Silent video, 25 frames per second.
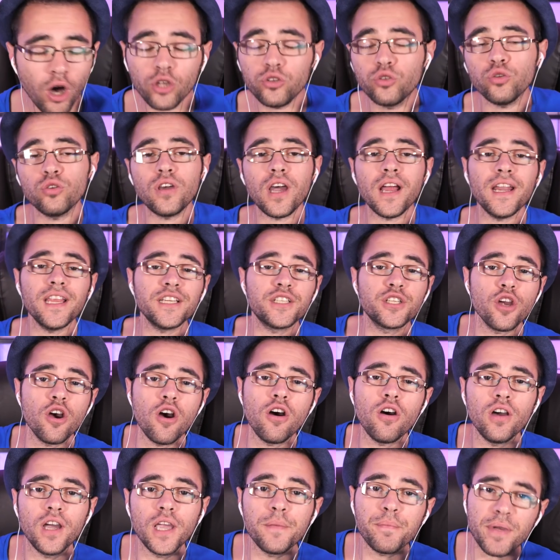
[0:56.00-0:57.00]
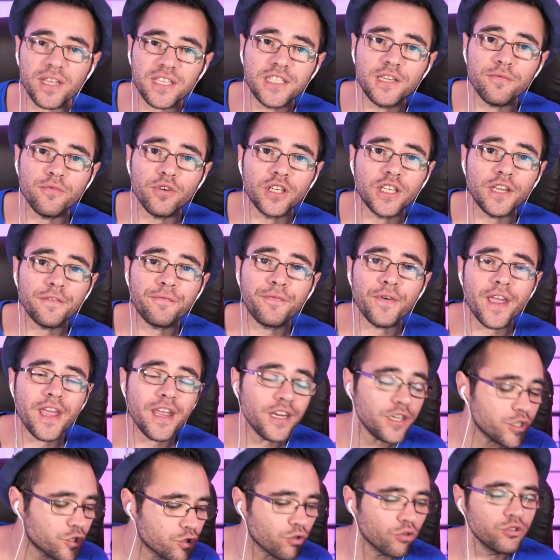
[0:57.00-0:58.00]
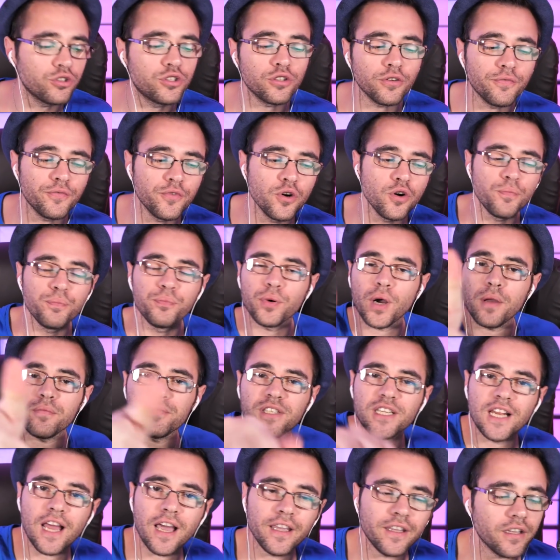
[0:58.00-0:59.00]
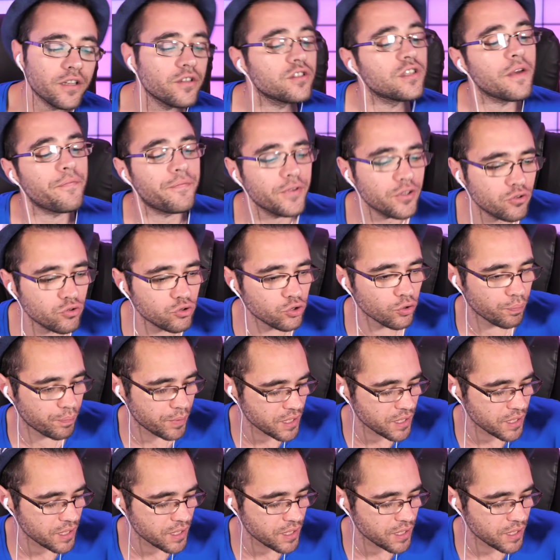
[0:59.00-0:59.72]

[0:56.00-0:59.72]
En tout cas, les gens, et eh ben si vous kiffez, je compte sur vous pour un petit like, ça fait toujours